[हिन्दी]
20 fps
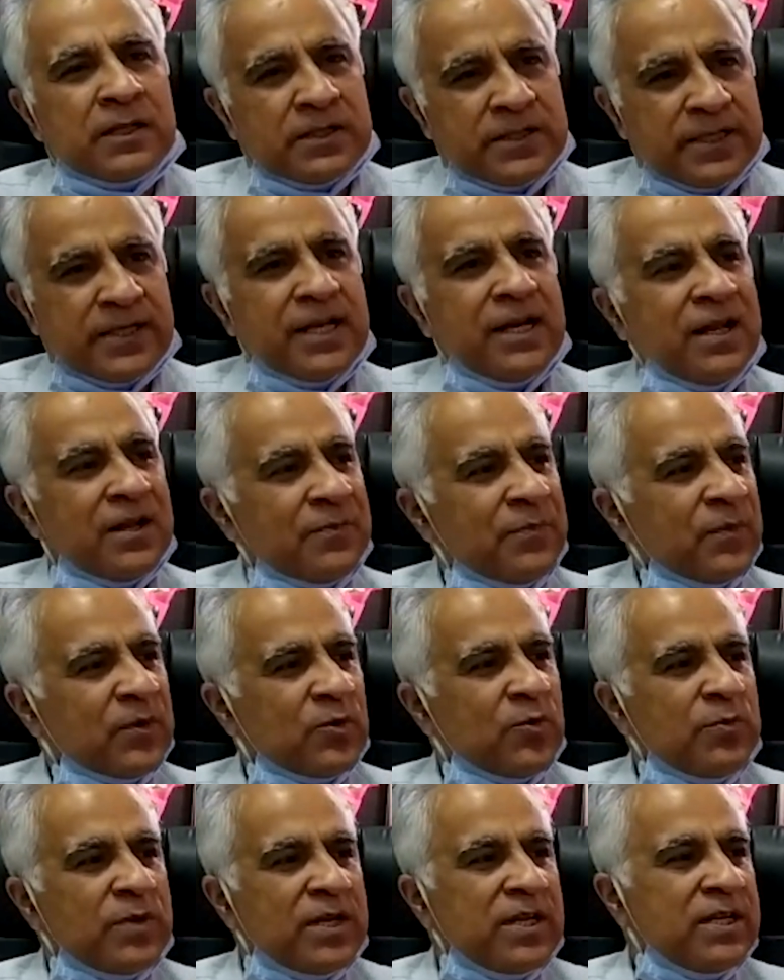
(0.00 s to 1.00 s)
ठीक है ना
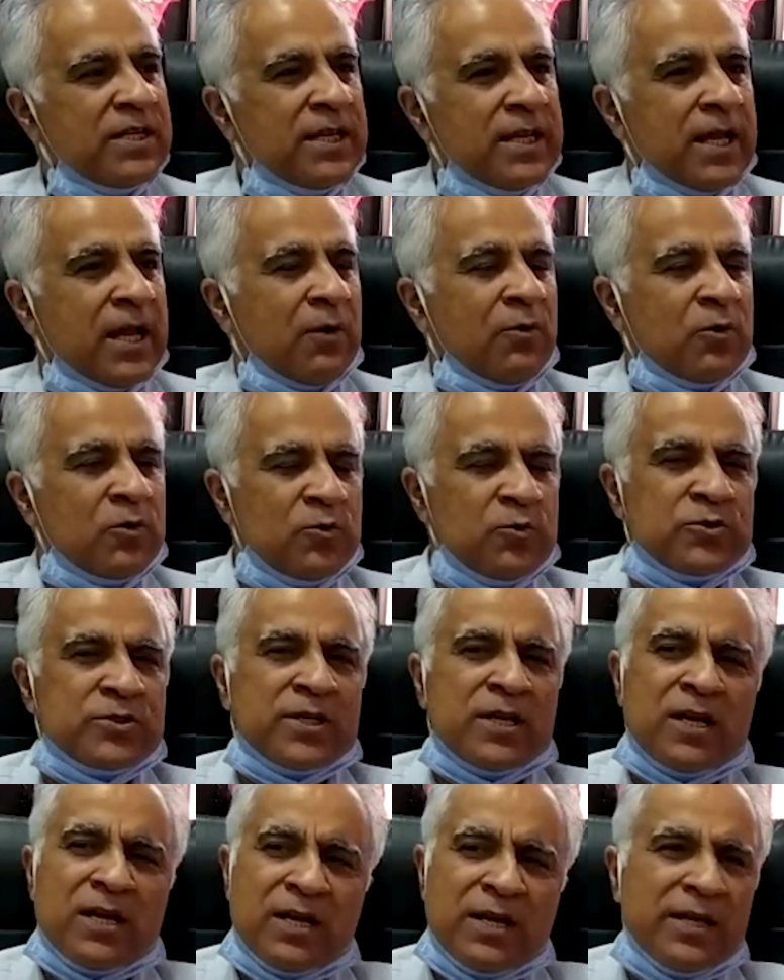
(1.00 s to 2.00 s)
तो मेरी ये है और
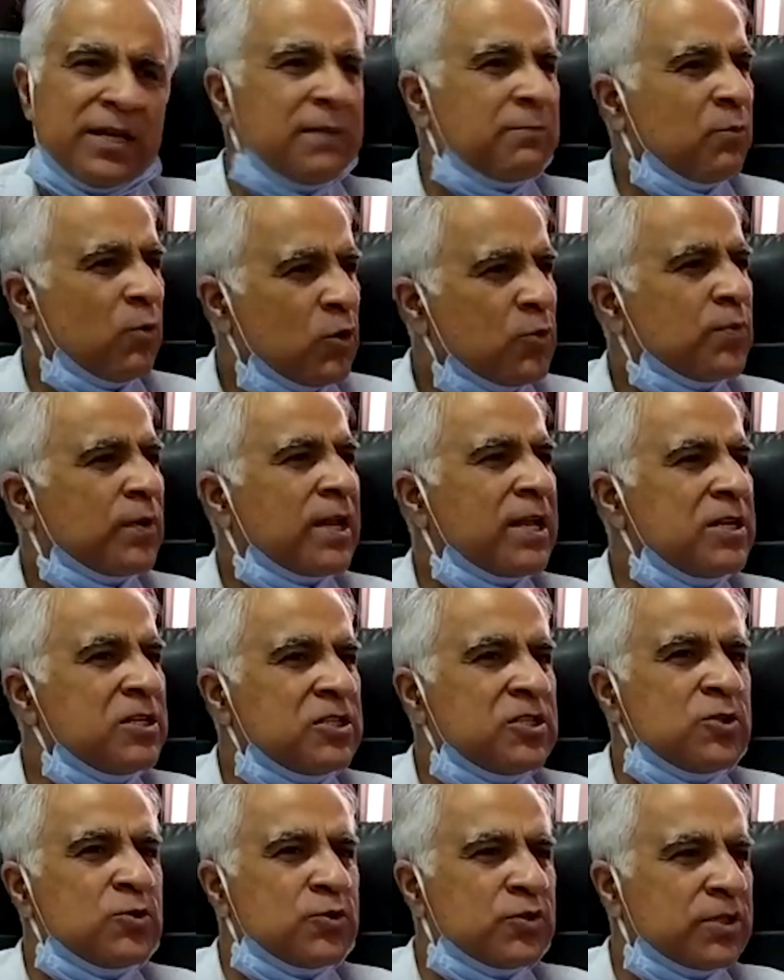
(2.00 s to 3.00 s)
दूसरा ये बहुत बड़ा
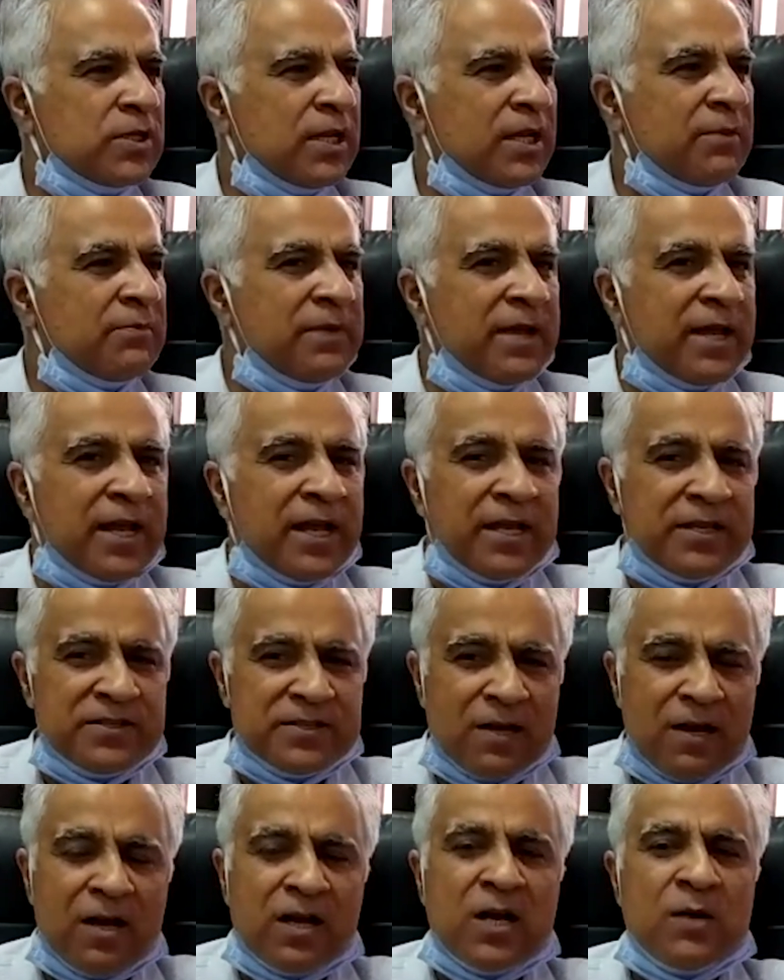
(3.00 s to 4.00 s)
इंस्टीट्यूशन है मैं
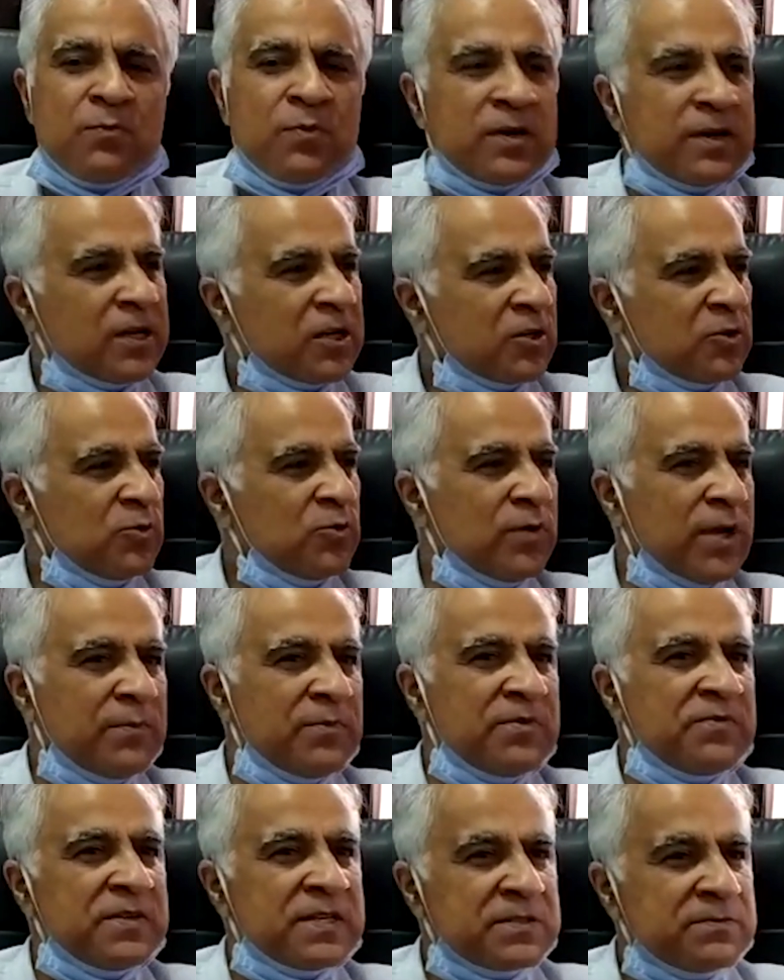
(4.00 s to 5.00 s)
जहाँ का प्रोडक्ट हूँ
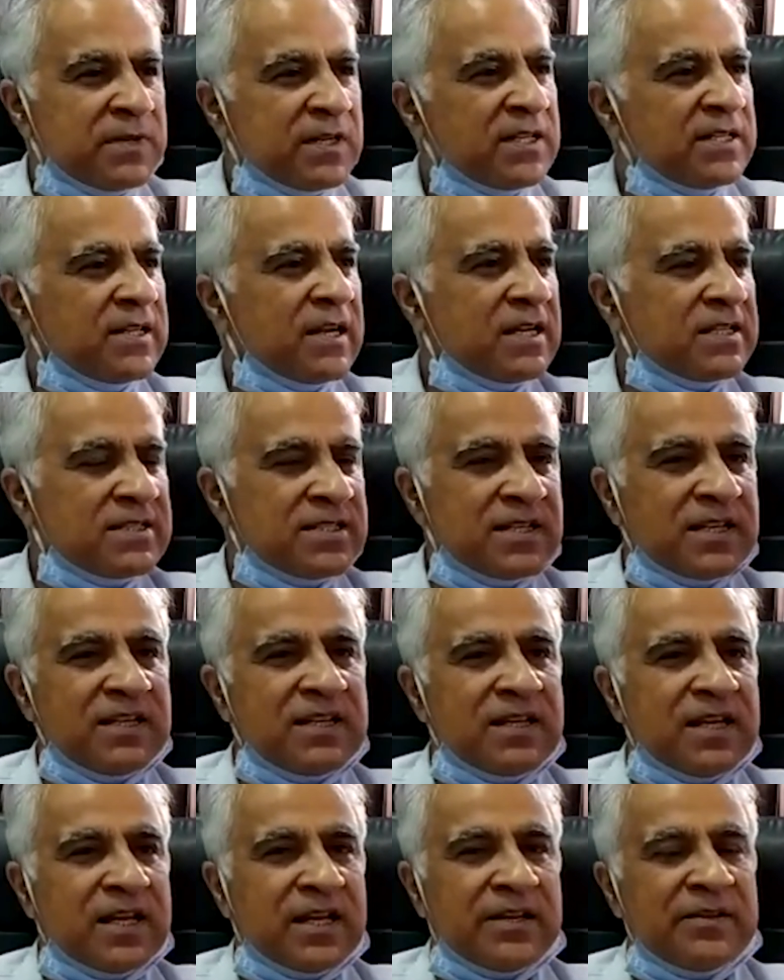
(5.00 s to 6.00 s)
एम मैंने जहाँ से
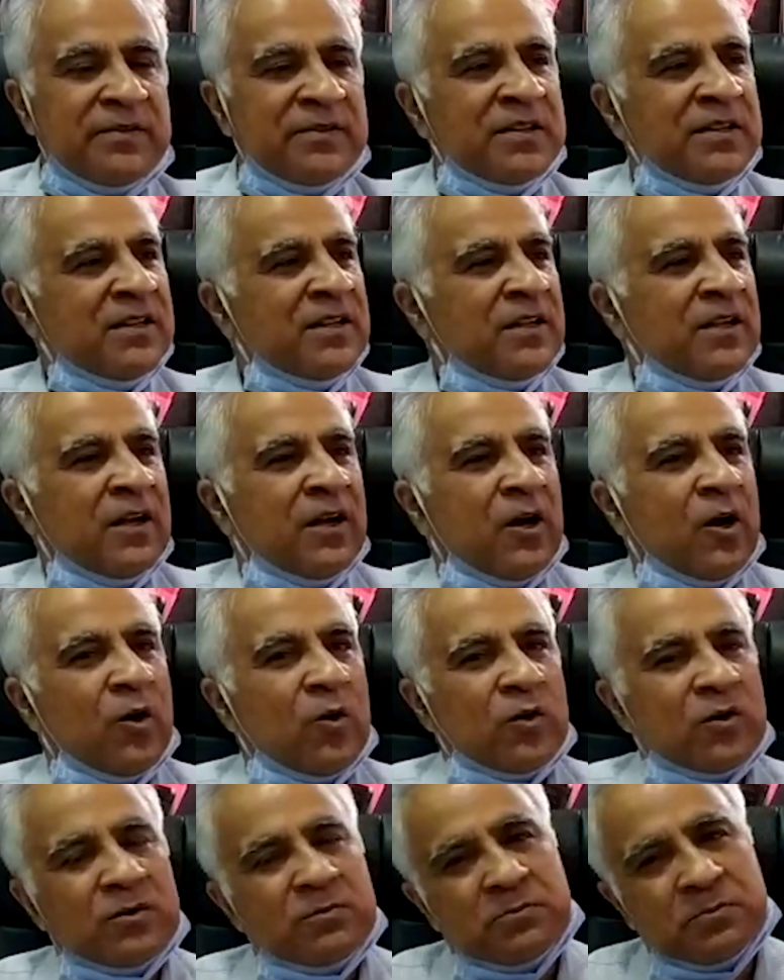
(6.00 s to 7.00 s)
की है
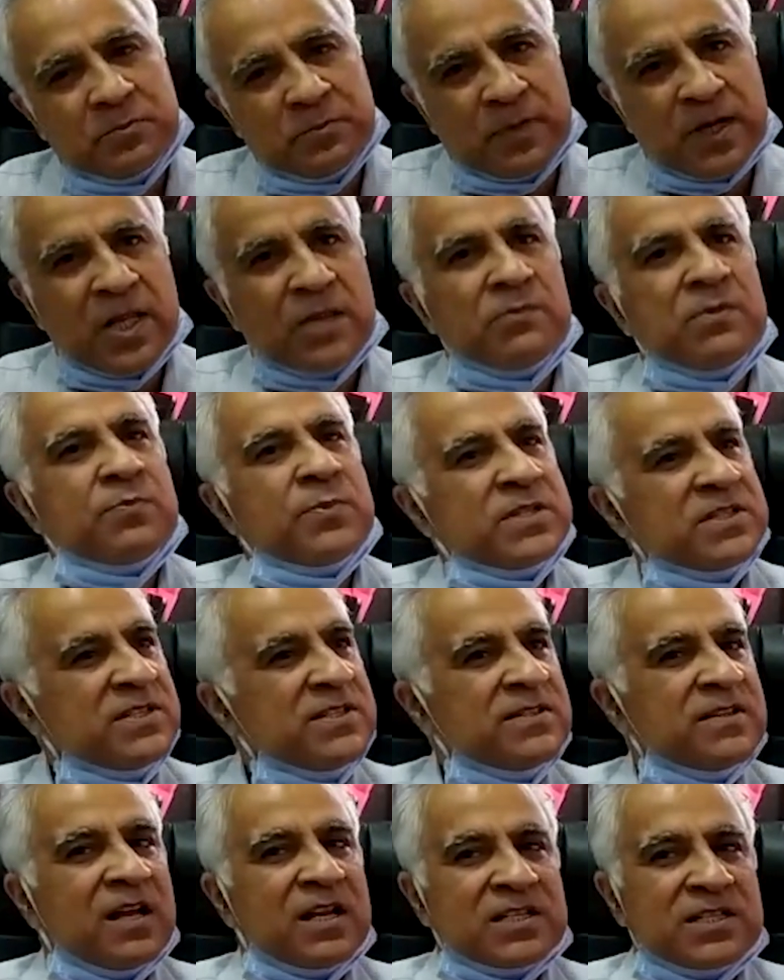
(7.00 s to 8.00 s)
और बाद में
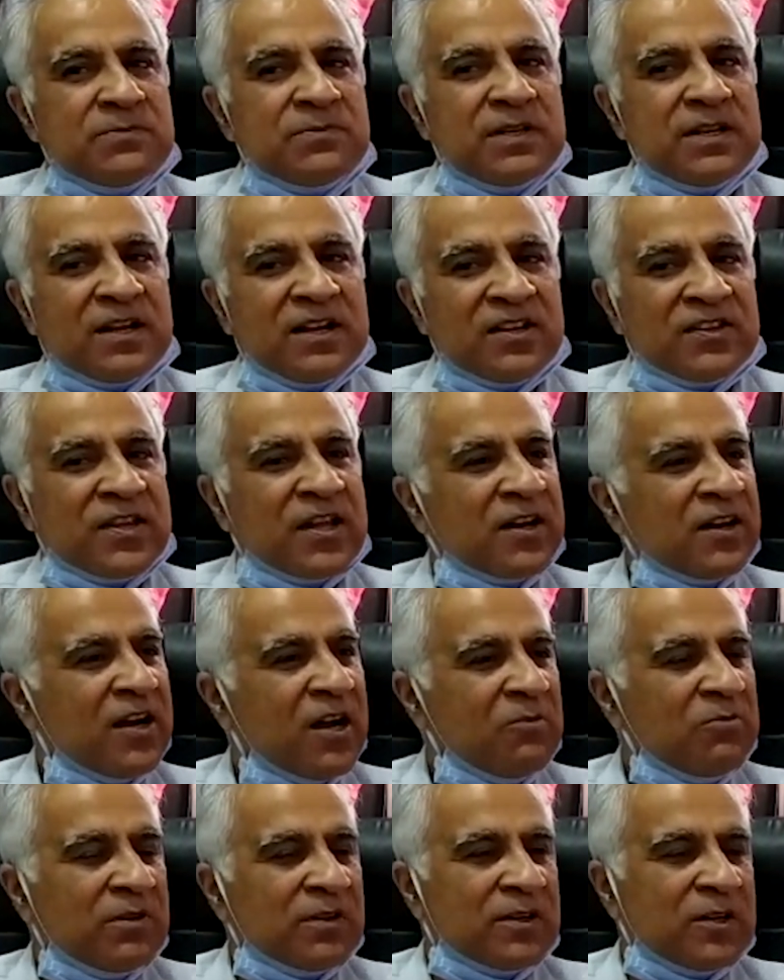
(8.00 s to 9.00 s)
25 साल से मैं लगातार
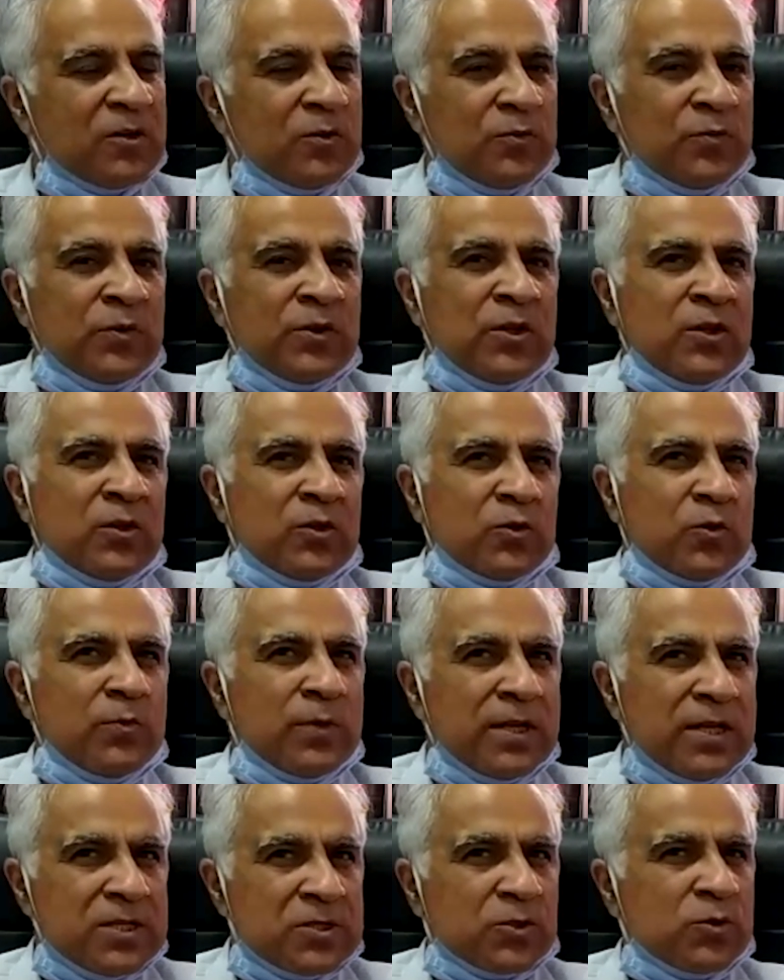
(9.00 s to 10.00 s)
काम कर रहा हूँ तो
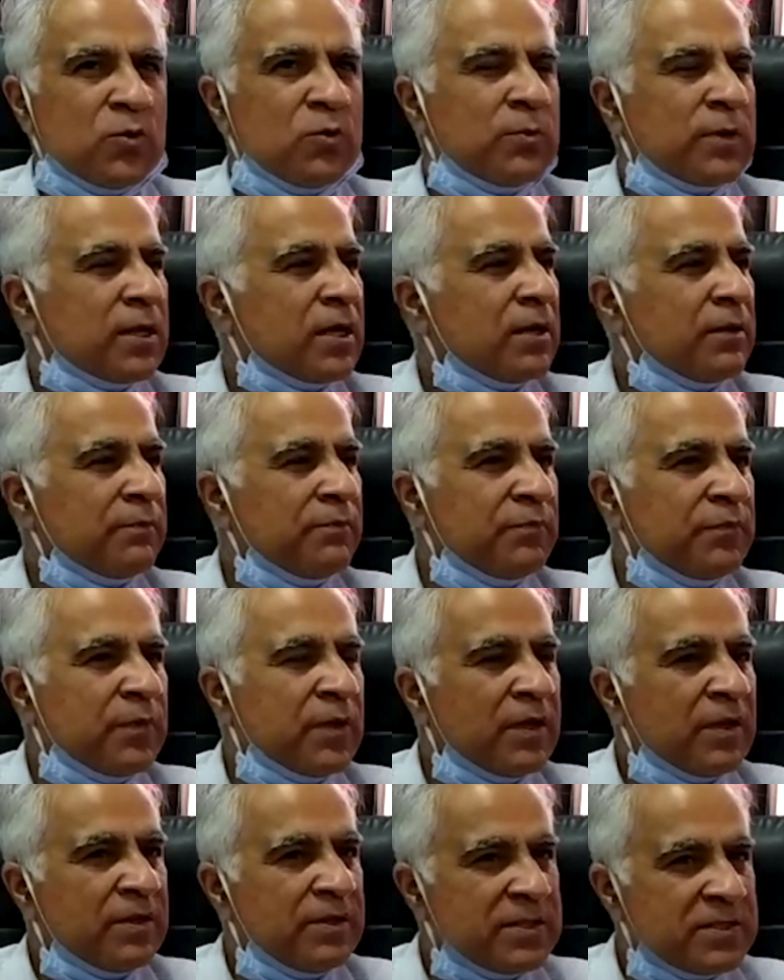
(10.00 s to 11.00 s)
मैंने इसको बड़ा
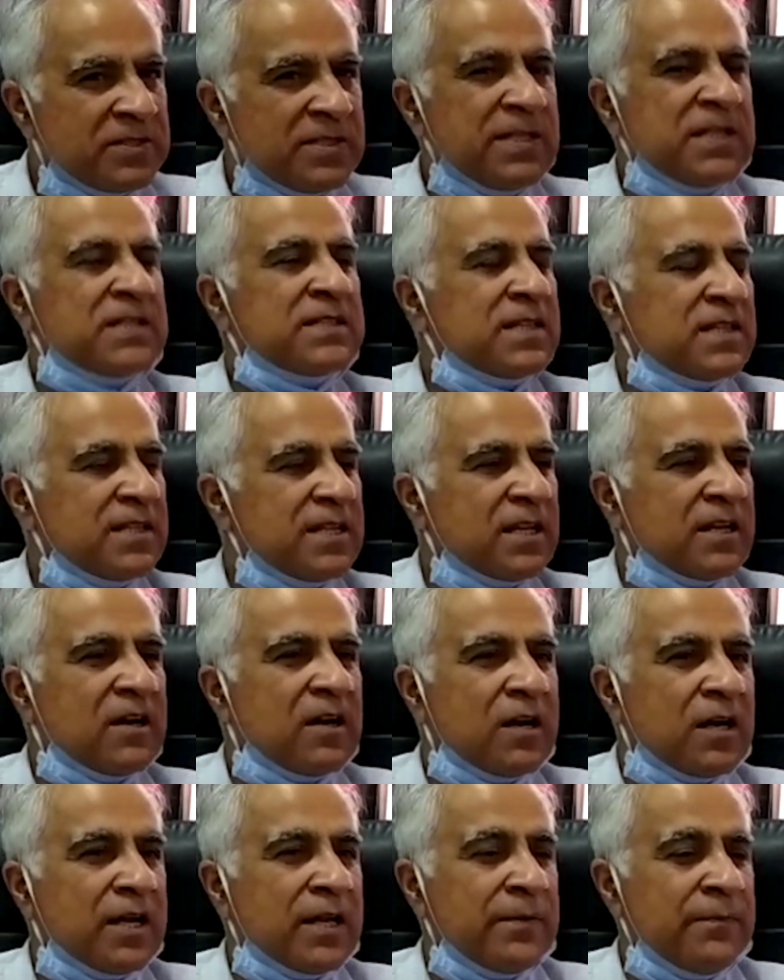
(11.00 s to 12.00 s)
नज़दीक से देखा है